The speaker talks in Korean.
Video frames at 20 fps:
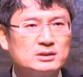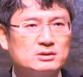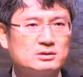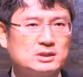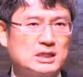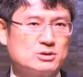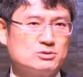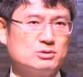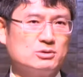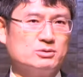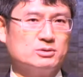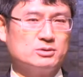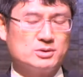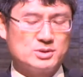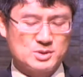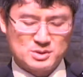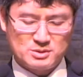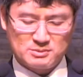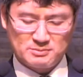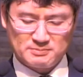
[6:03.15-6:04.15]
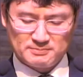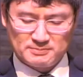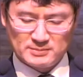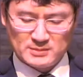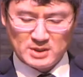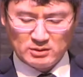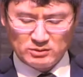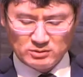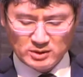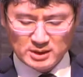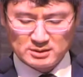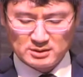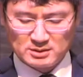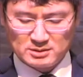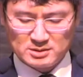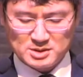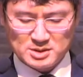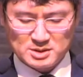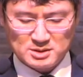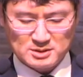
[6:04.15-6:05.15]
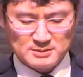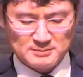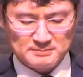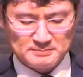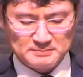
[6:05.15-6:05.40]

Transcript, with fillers: 더 강조하고 있는 것이죠. 어떻게 들을 것인가.